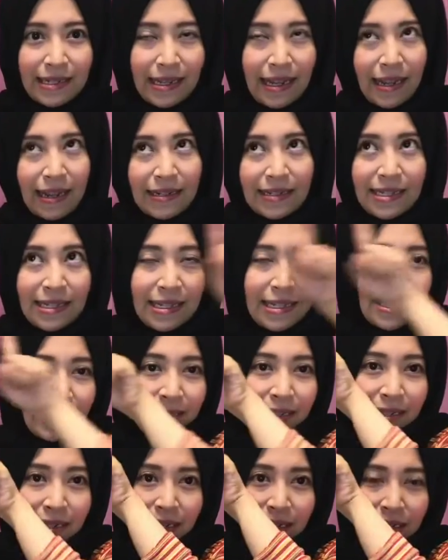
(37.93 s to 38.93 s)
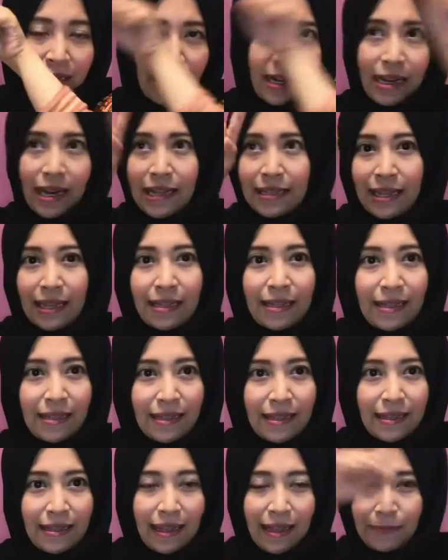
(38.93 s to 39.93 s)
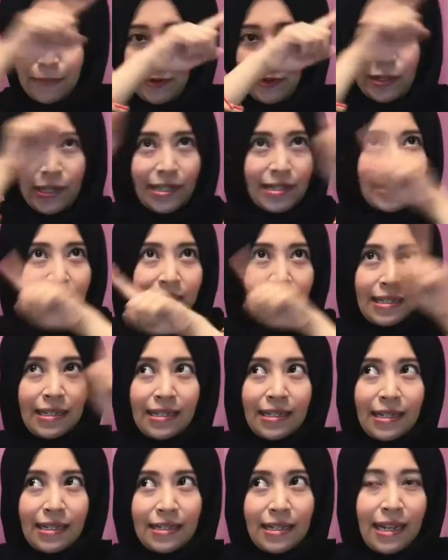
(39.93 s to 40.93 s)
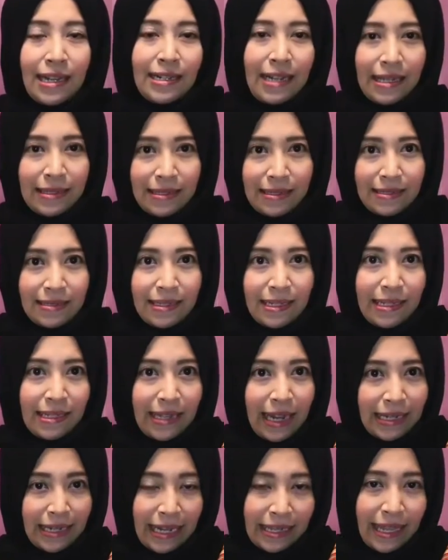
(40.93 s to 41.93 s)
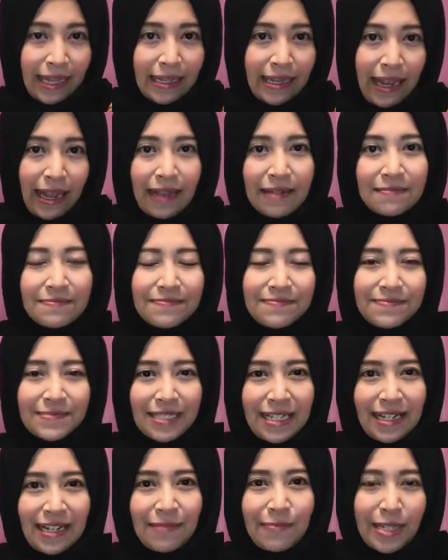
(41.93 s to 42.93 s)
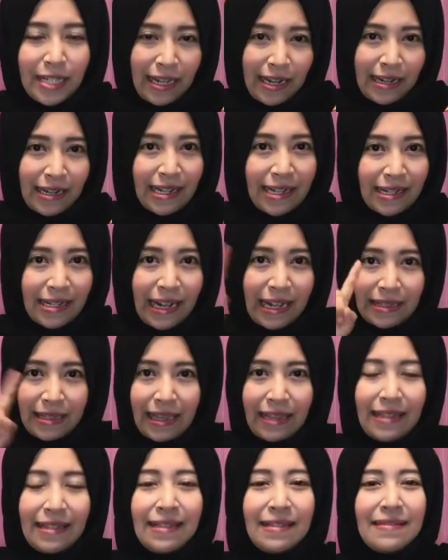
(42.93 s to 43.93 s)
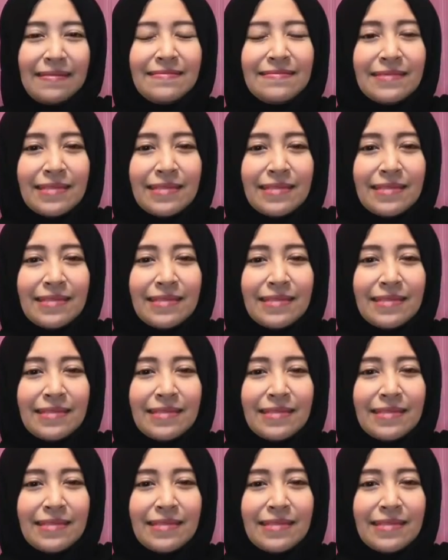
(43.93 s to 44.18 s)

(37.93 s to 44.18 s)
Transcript: ah, di kiri kanan atas, ah, pokoknya di ya di, di di atas ya. Kalian bisa klik di atas.